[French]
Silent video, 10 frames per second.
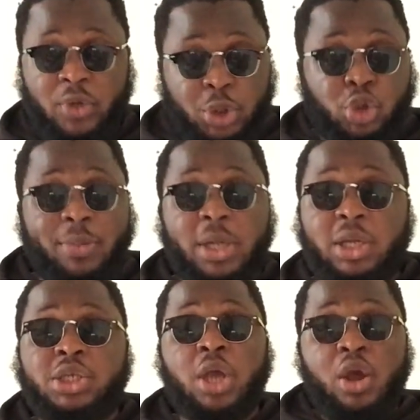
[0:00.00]
Je
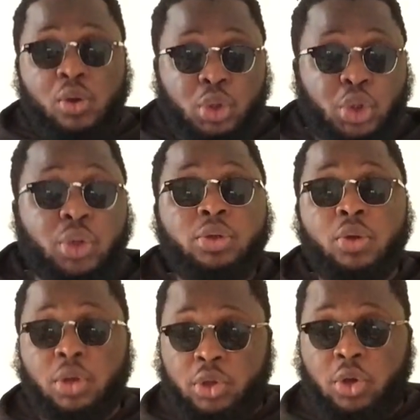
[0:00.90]
m'adresse aux jeunes
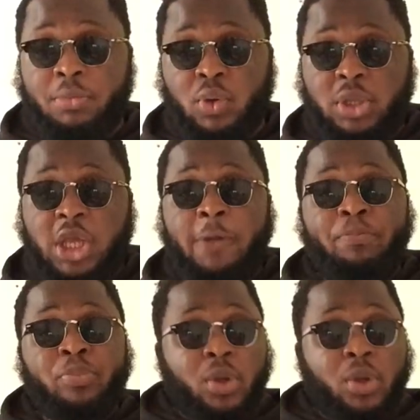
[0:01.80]
de notre communauté,